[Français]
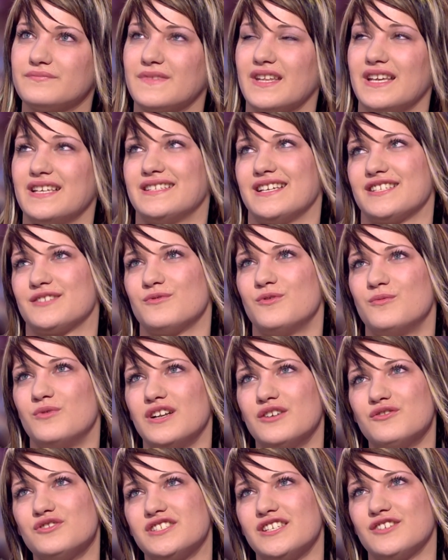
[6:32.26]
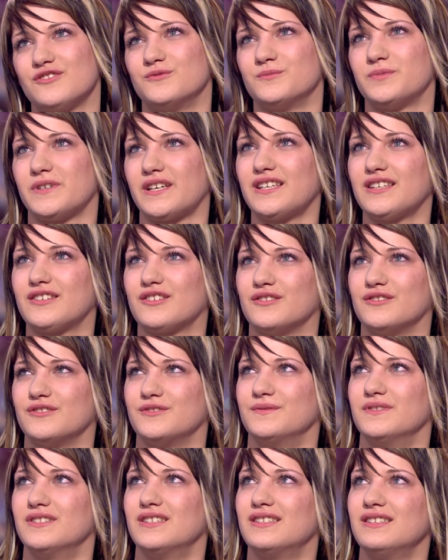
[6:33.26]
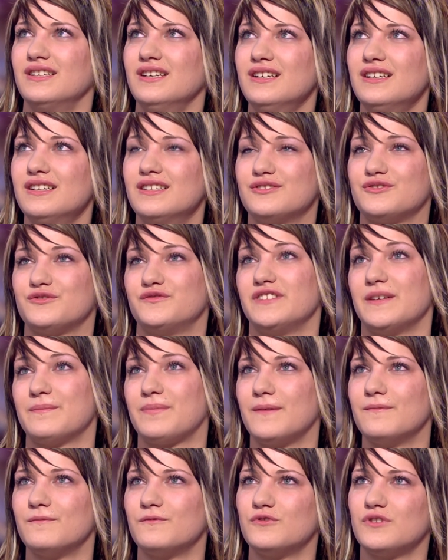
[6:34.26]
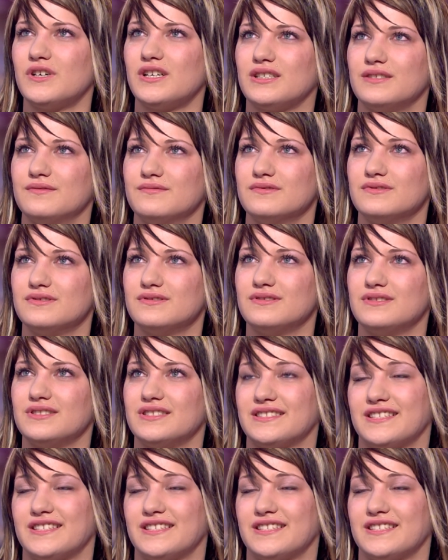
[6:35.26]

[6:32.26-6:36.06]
Et c'est à ce moment-là où j'ai compris que tu venais pas me voir, ce